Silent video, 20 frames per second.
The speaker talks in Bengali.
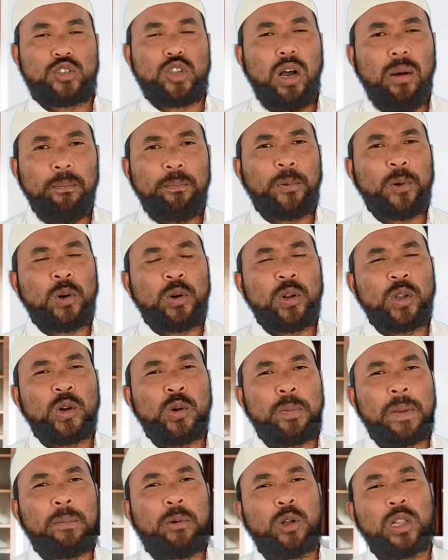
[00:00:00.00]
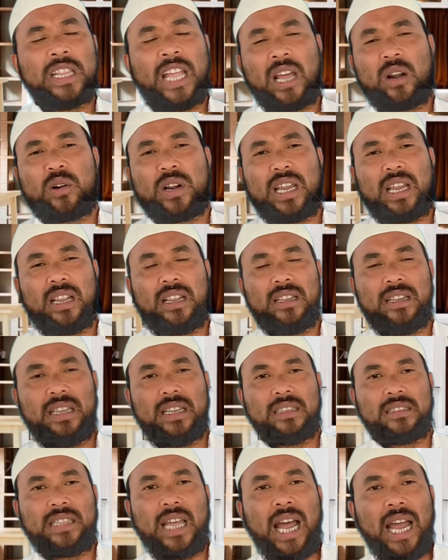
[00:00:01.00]
সম্পূর্ণরূপে ভুল ধারণা
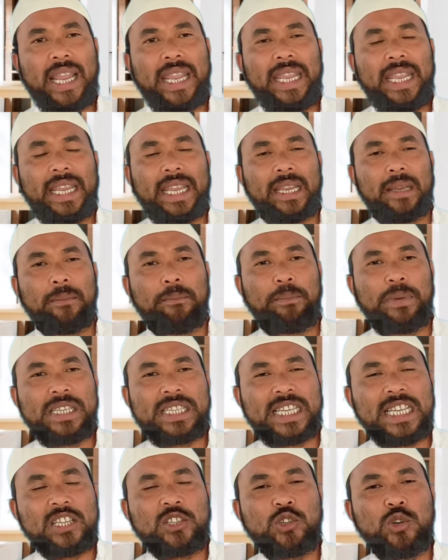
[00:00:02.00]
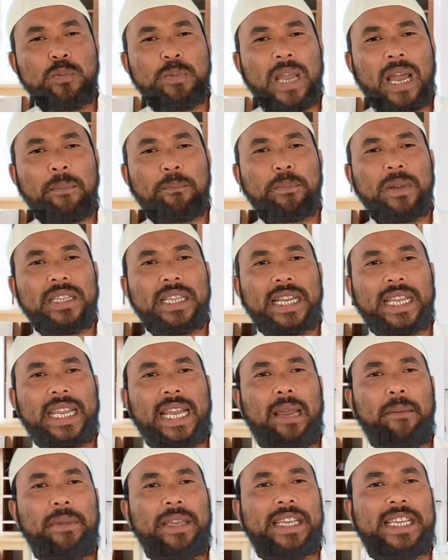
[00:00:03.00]
তাই বিশেষ রূপে আপনাদেরকে
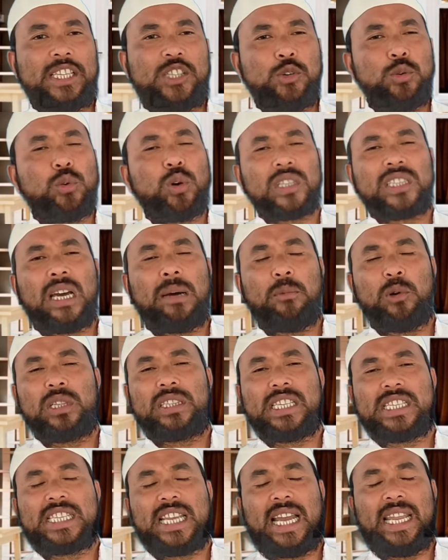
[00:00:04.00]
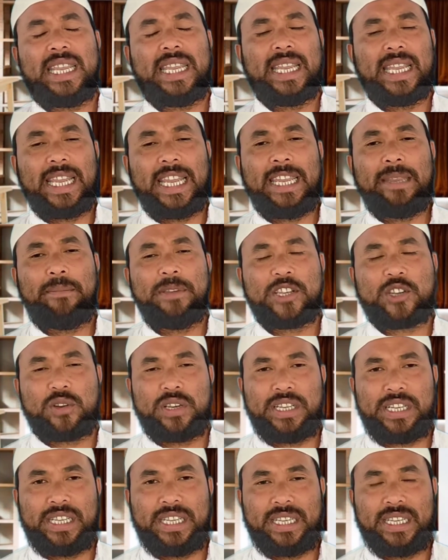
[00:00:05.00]
আমি কিছু কথা বলতে চাই এই
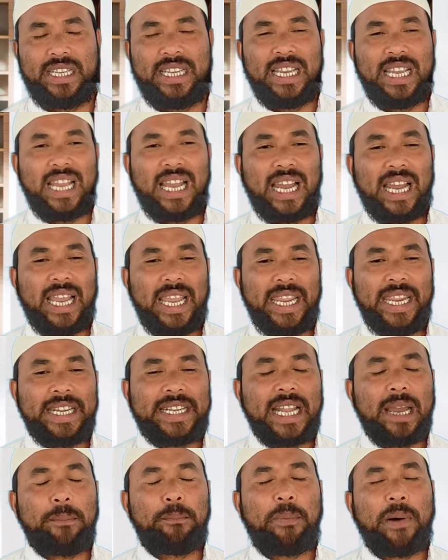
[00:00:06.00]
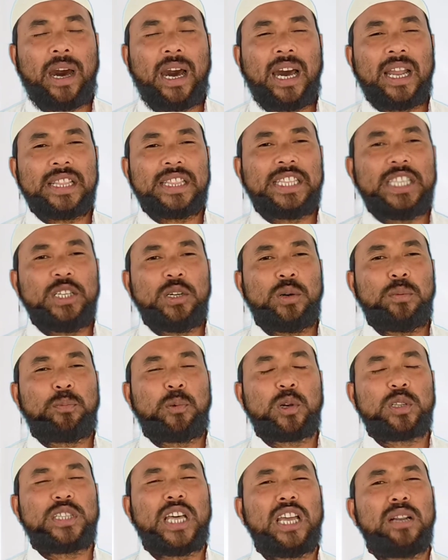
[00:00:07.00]
বিষয় নিয়ে এটা ভারতীয়
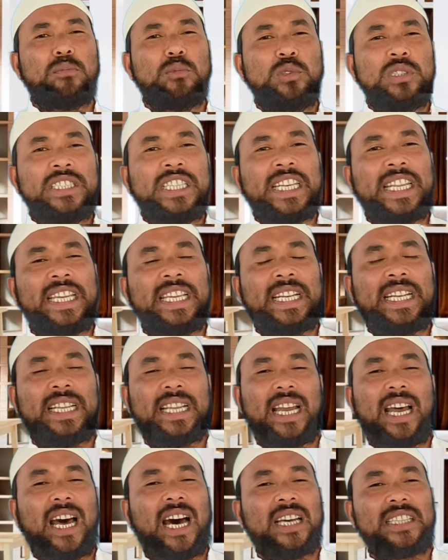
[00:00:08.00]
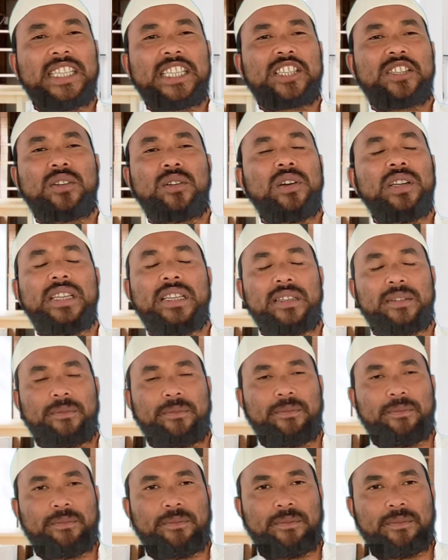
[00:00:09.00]
প্রধানমন্ত্রীর আদেশ নয়
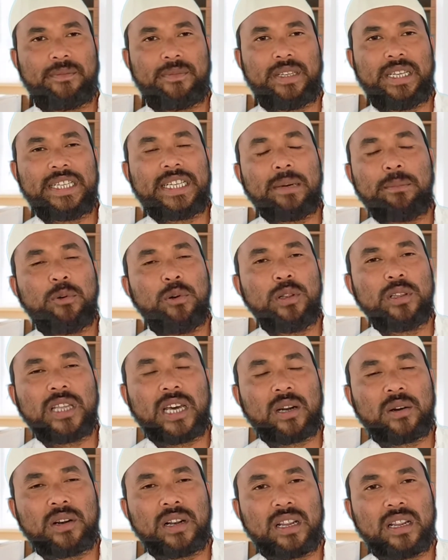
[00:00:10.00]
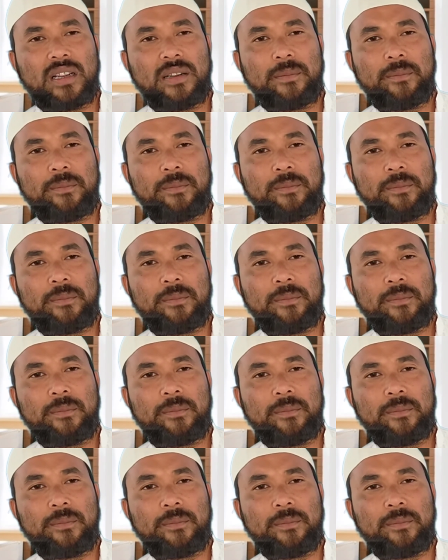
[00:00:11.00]
এটা ভুল ধারণা